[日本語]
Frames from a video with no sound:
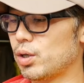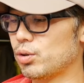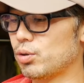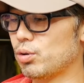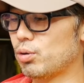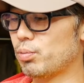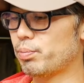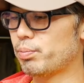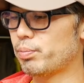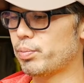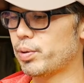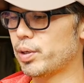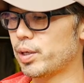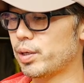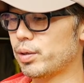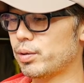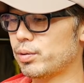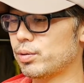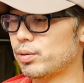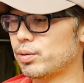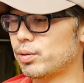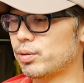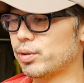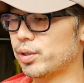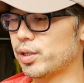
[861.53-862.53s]
のっぺ
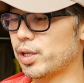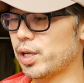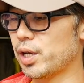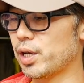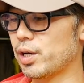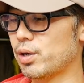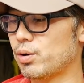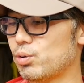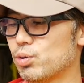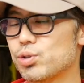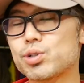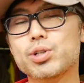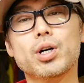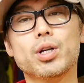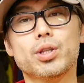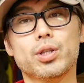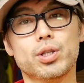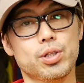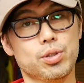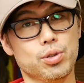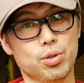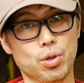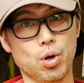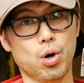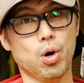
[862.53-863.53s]
うどんね美味しかった
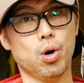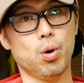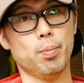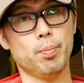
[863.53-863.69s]
ですよ